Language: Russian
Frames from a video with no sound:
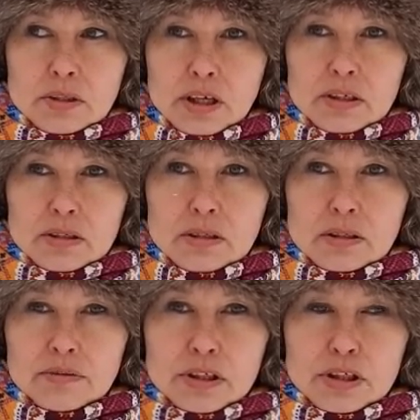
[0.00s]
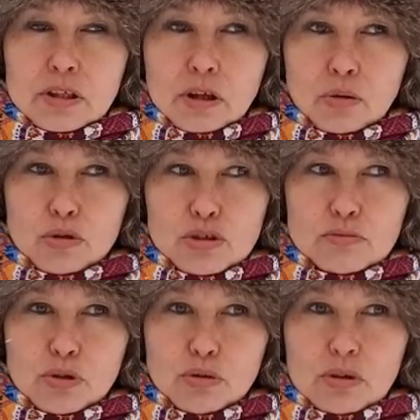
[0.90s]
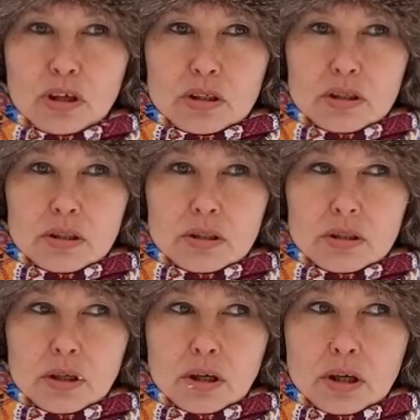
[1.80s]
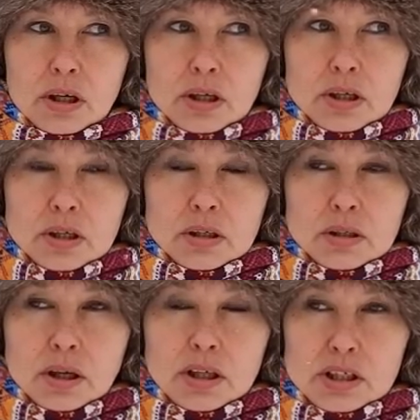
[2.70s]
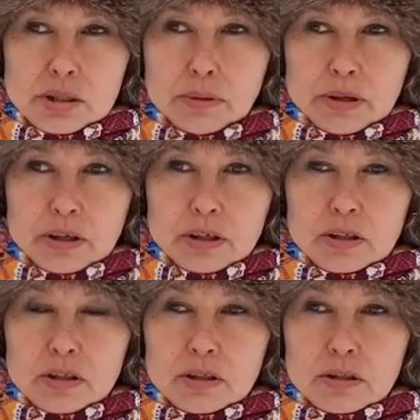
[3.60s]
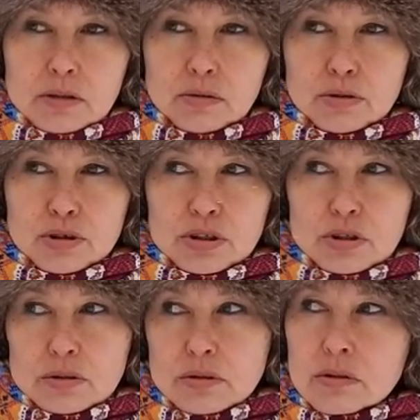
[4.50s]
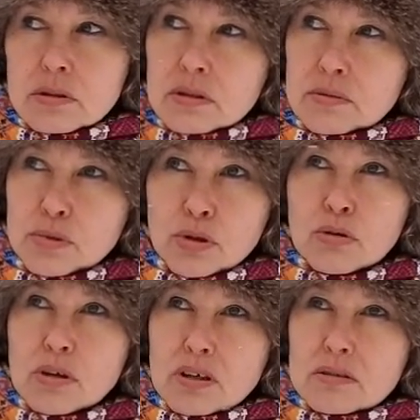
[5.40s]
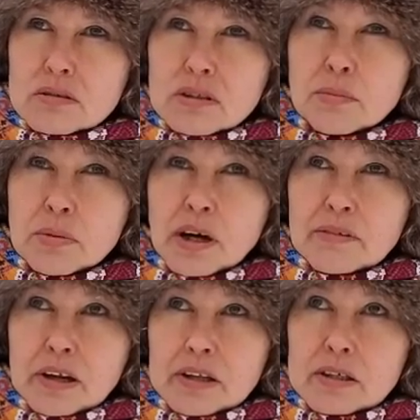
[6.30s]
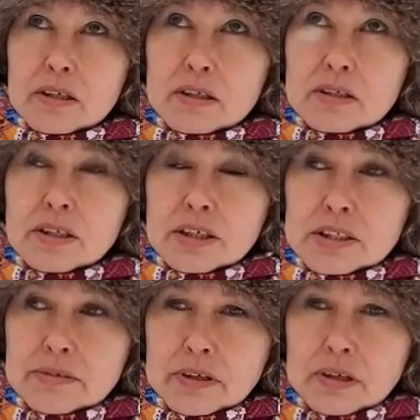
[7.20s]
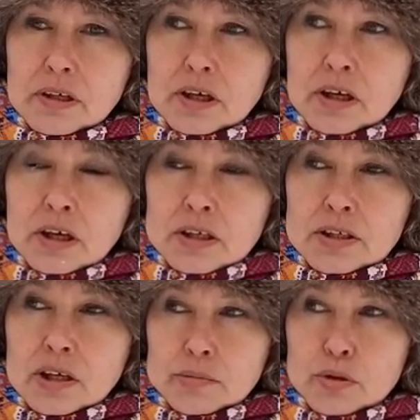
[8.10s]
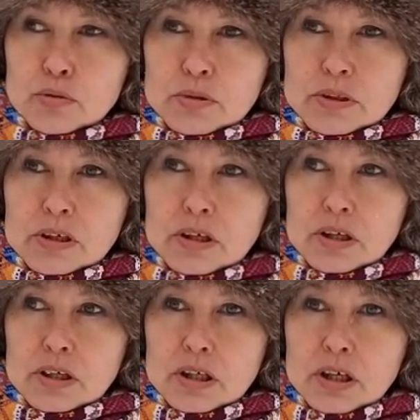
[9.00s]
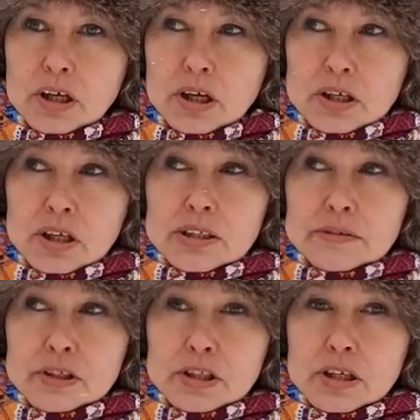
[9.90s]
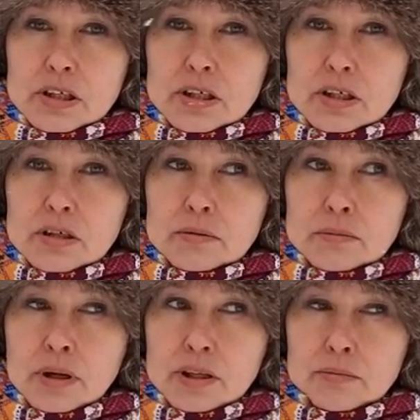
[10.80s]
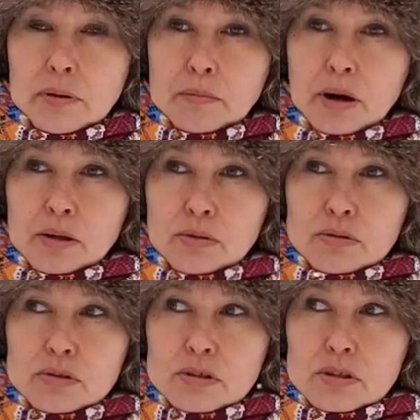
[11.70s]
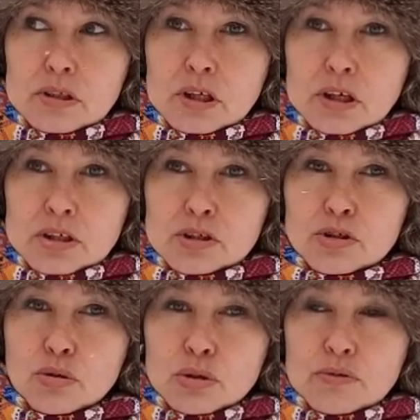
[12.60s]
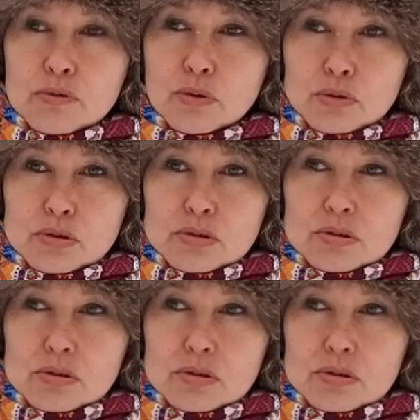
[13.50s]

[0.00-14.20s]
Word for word: я совершила очень много ошибок, очень э, много неправильных действий, необдуманных. Я совершала их мало-помалу, из года в год.